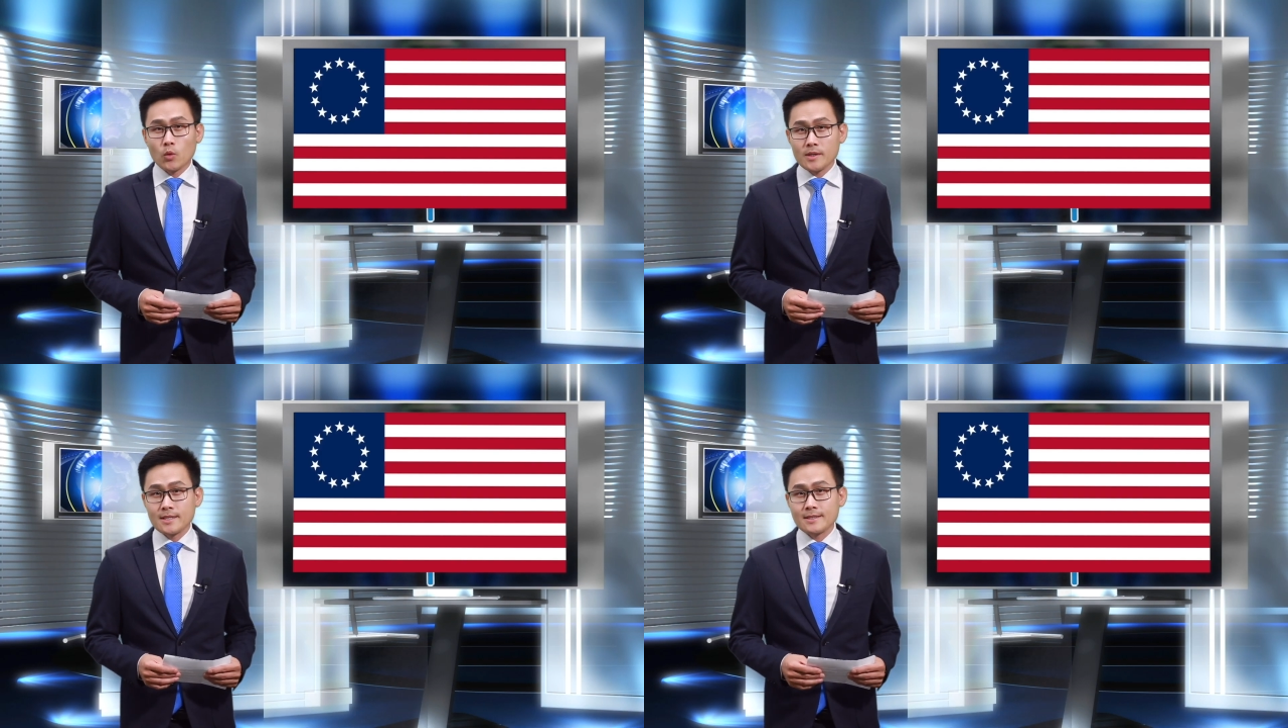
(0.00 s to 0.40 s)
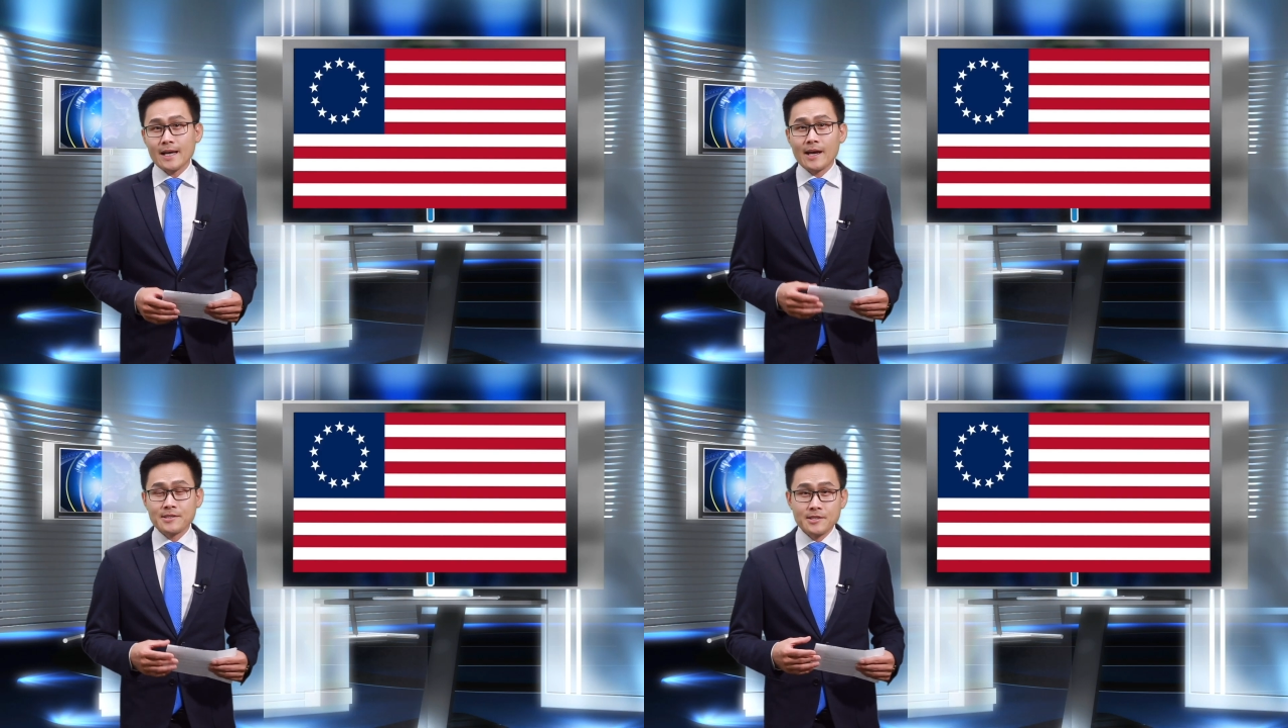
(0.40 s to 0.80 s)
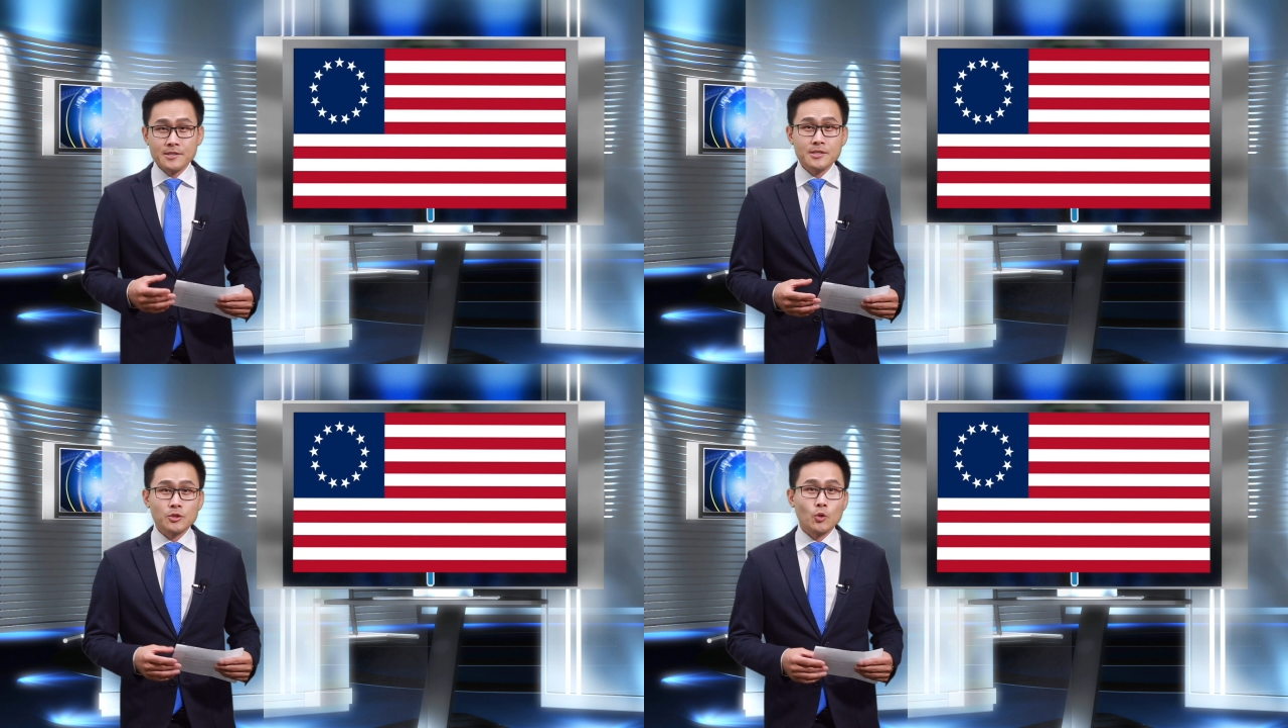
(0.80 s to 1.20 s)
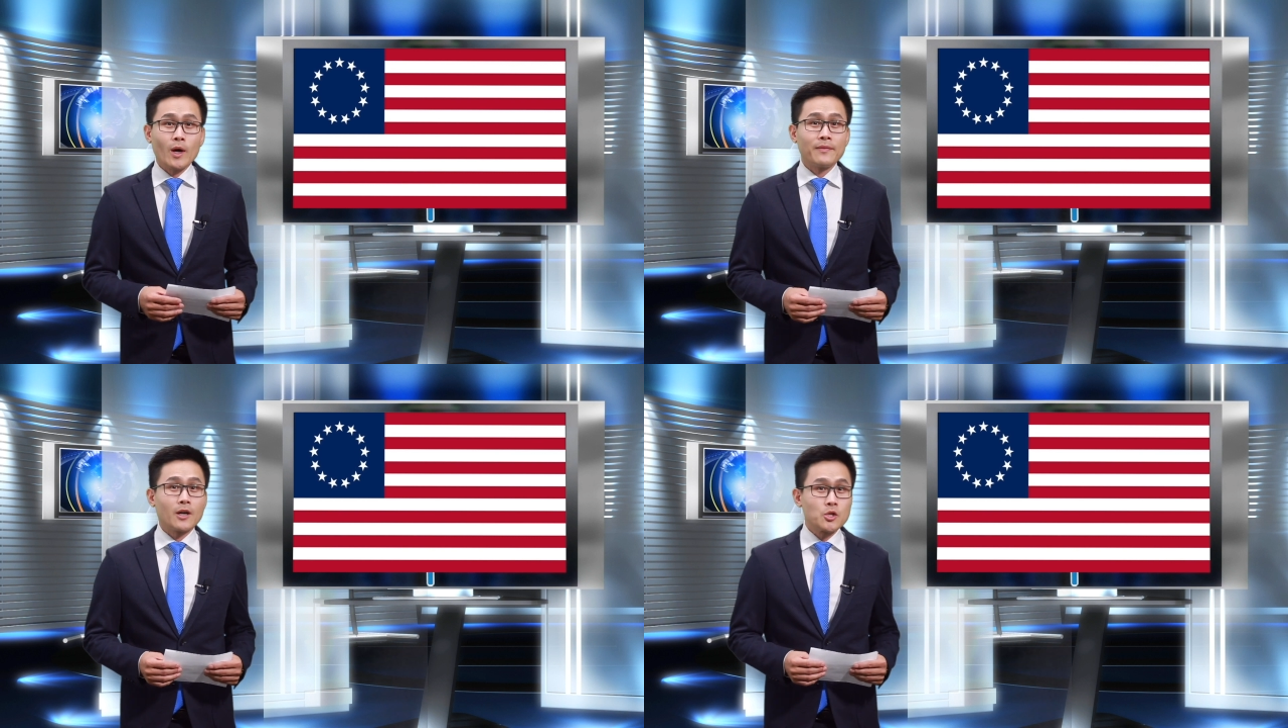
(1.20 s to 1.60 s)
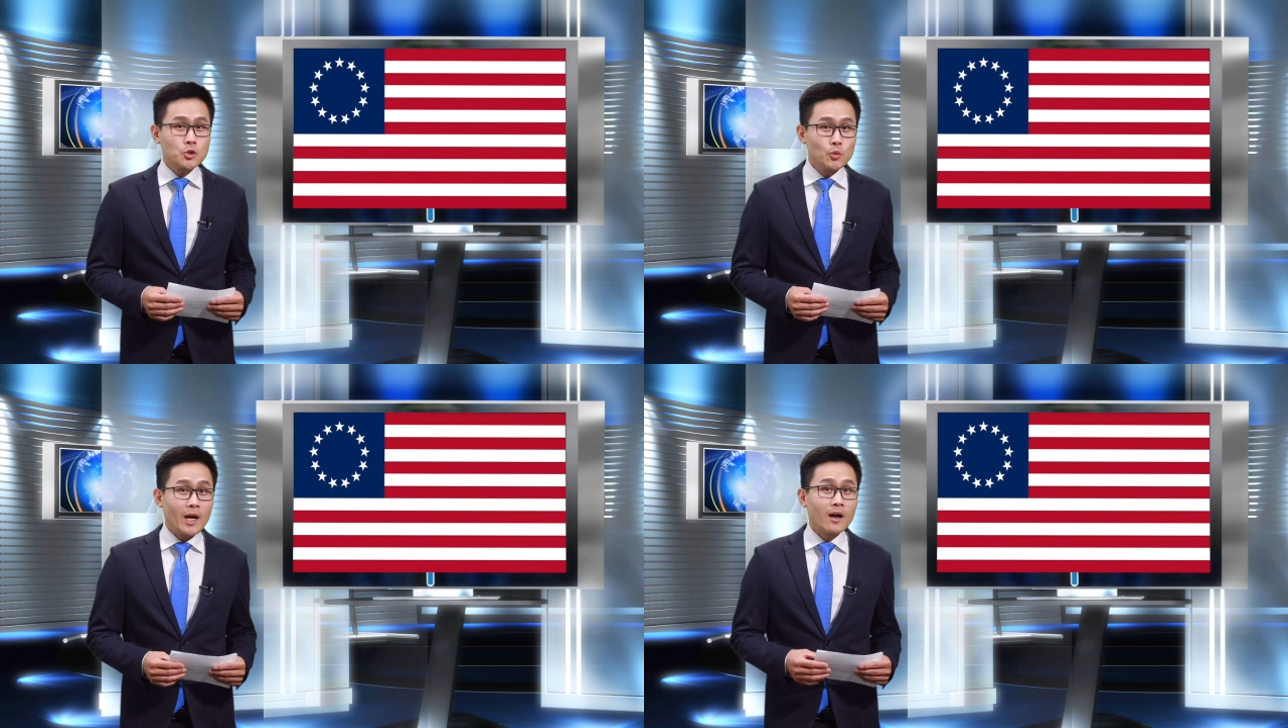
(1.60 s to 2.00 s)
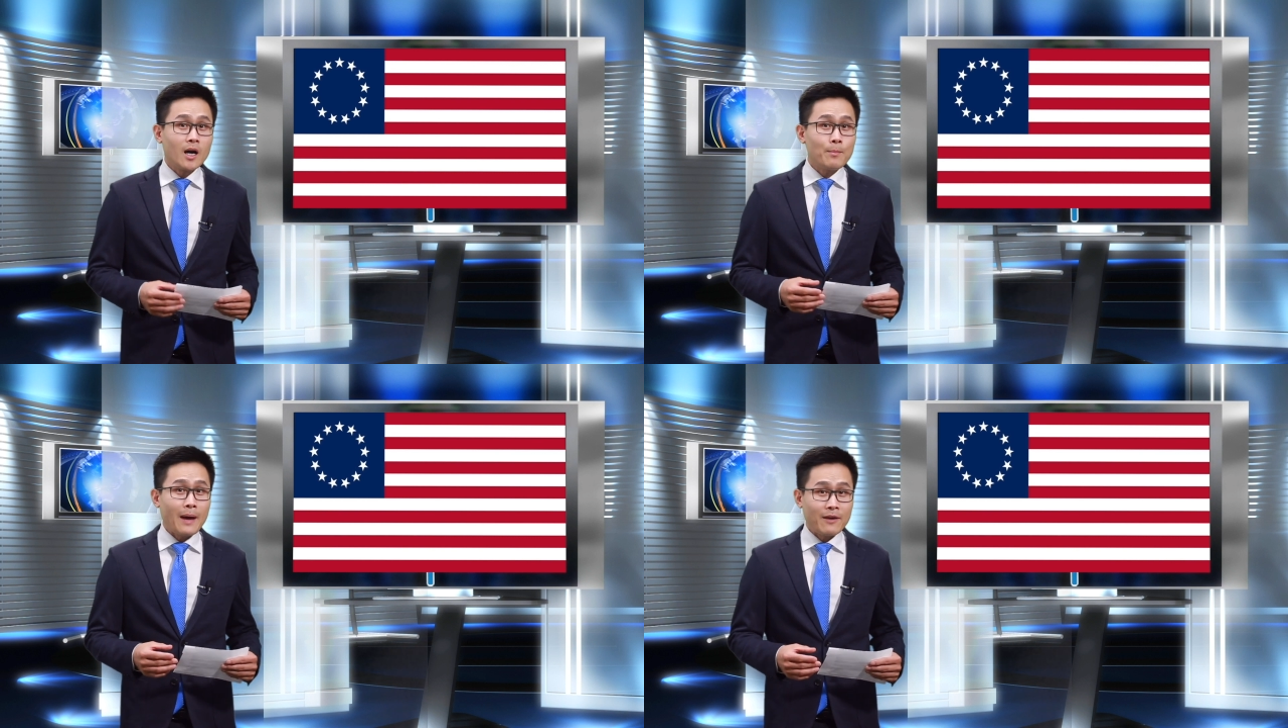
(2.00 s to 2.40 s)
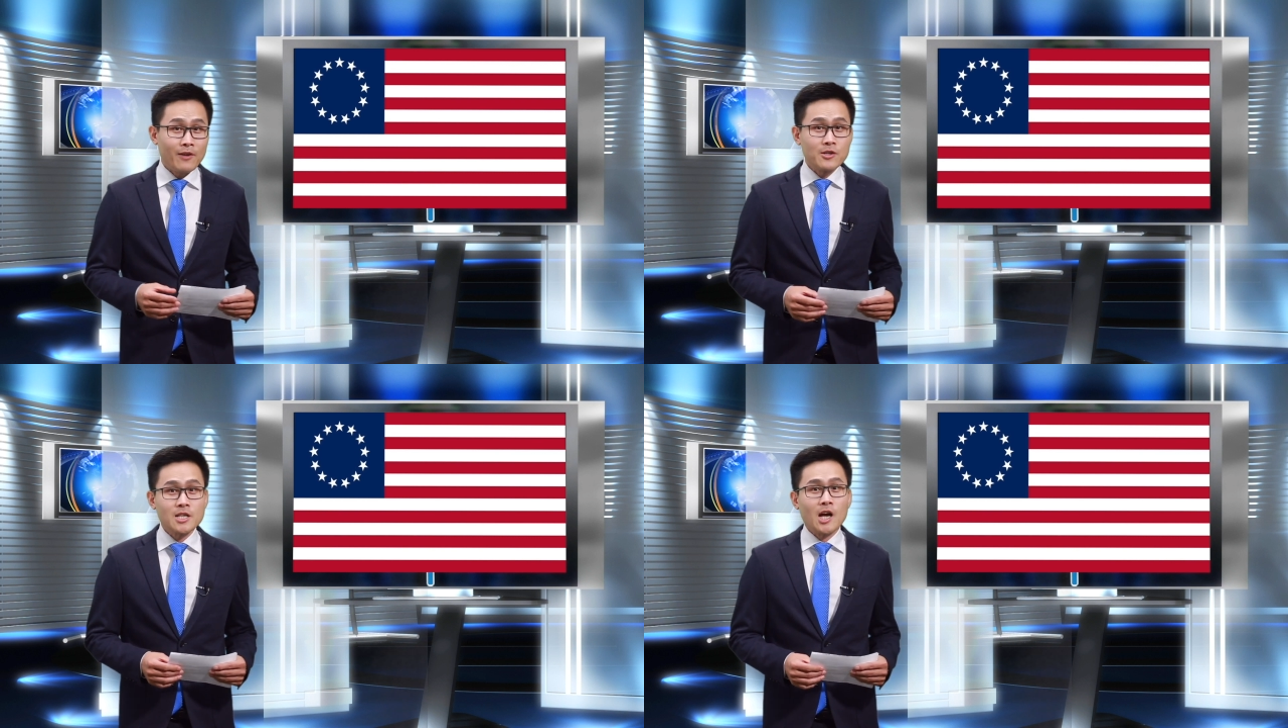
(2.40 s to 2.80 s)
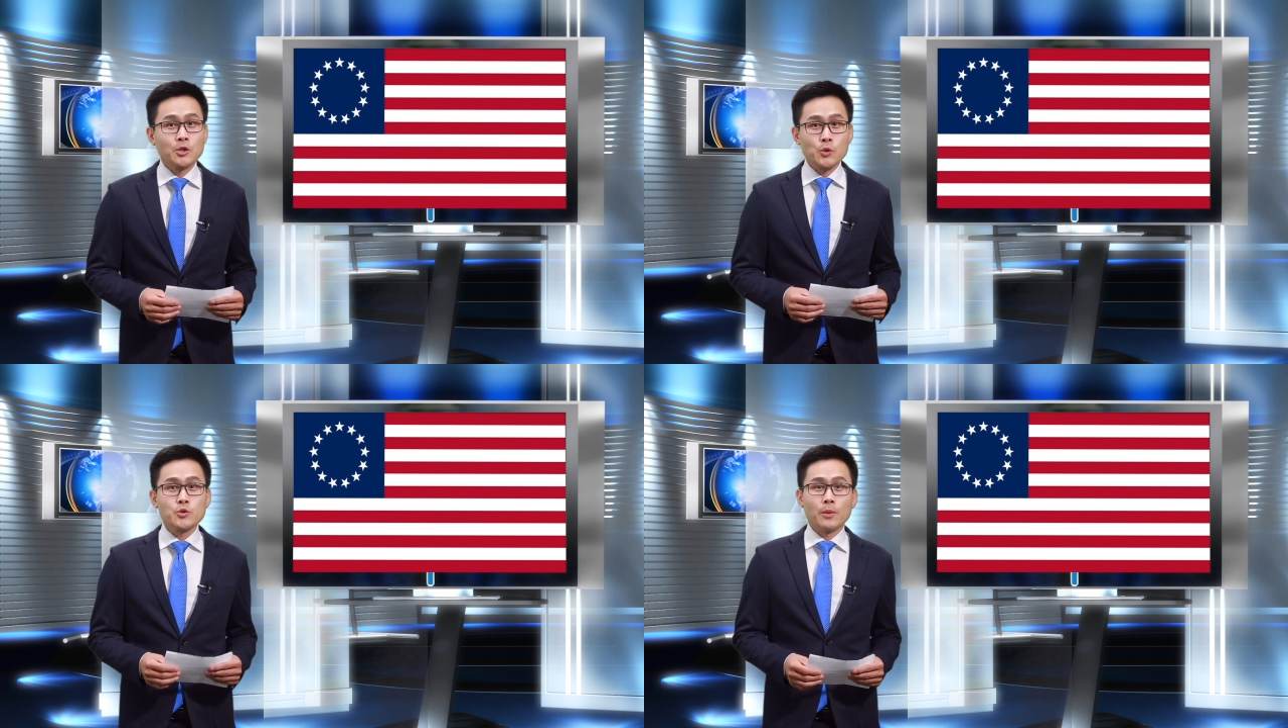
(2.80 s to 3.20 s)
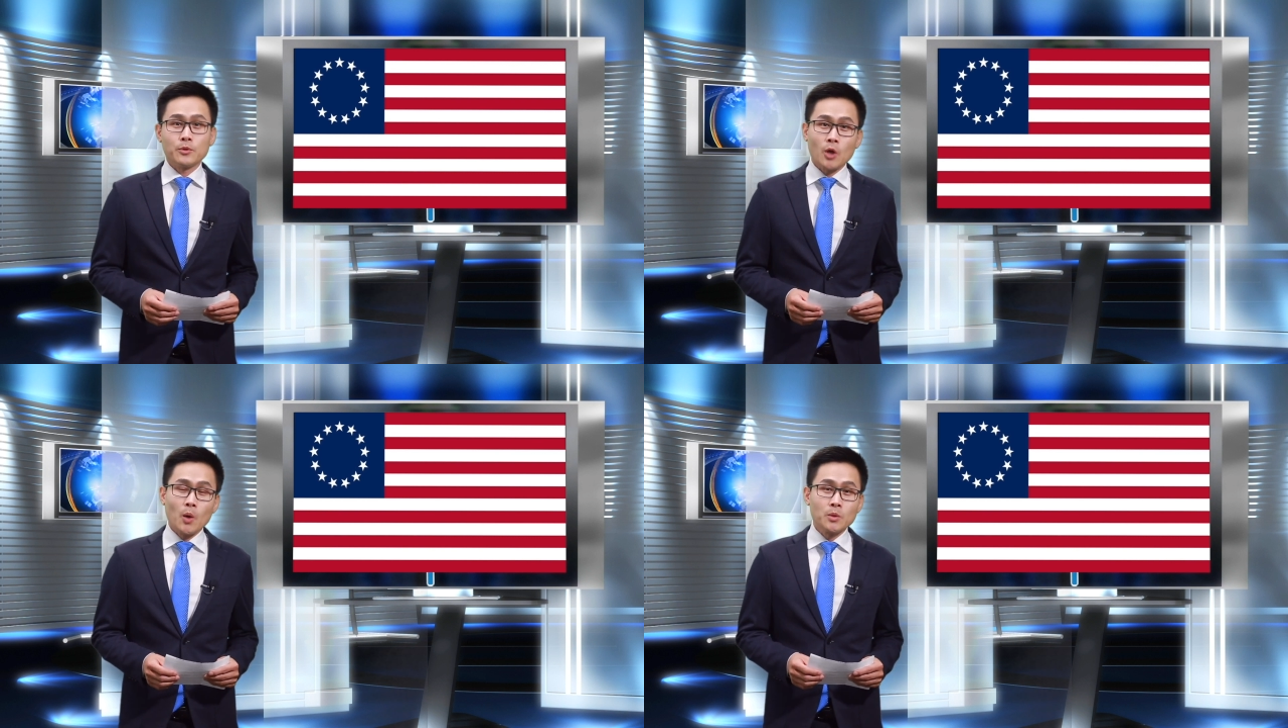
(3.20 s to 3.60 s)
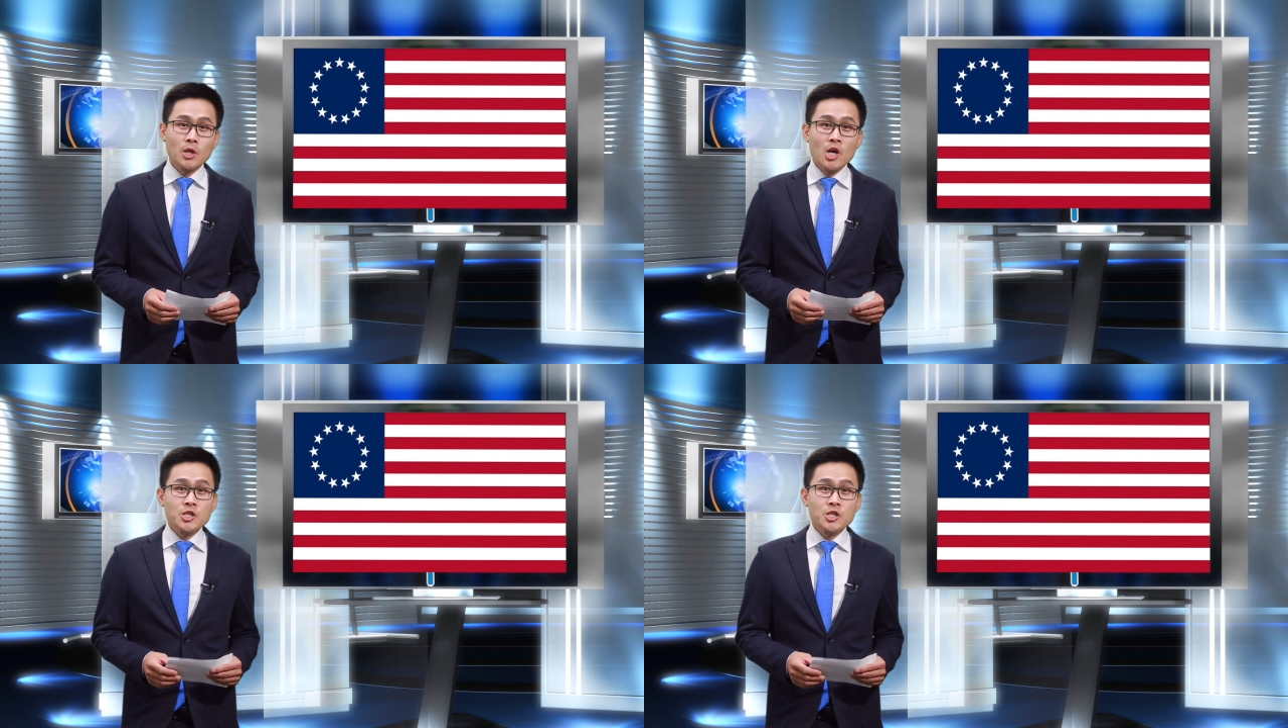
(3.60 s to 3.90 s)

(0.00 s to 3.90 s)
国旗在星星图案的数量和摆放上有所不同，